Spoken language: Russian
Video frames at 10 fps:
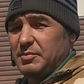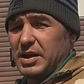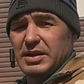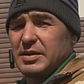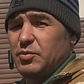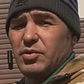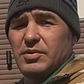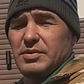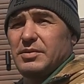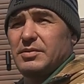
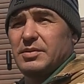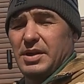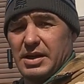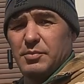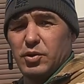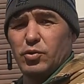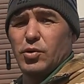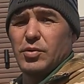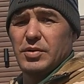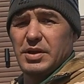Поэтому
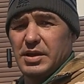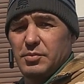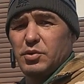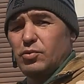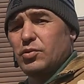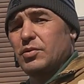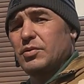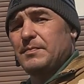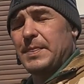рекомендую, рекомендую.